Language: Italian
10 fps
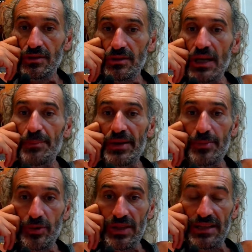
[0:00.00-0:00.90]
È per i
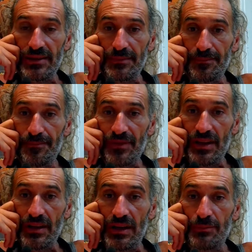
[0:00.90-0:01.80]
portatili.
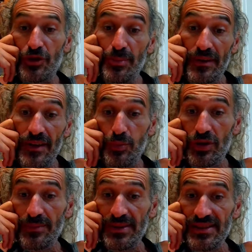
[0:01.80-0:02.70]
Ah, dovrebbe avere buone
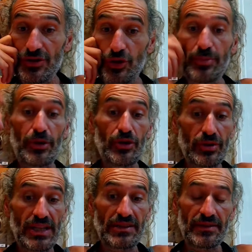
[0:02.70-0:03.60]
prestazioni, però
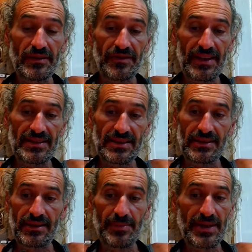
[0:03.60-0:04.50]
ricordate la differenza
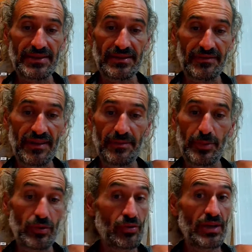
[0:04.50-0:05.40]
della PS5
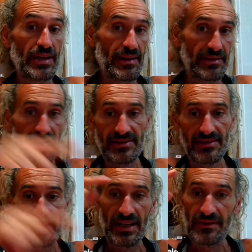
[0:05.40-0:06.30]
Pro non ha il
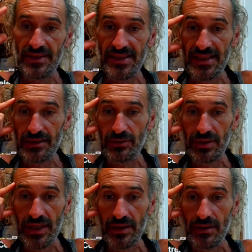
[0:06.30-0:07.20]
retracing avanzato,
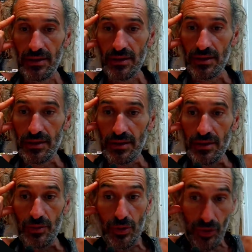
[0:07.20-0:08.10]
ok?
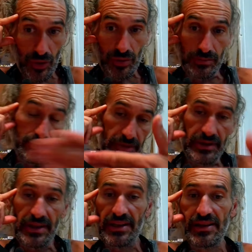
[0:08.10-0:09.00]
Quello
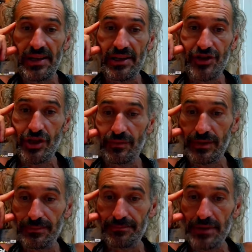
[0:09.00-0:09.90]
RDNA 5.
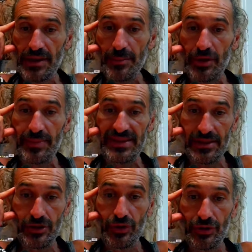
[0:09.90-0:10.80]
Però le
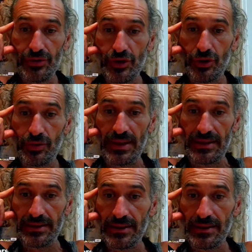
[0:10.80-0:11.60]
prestazioni non sono male.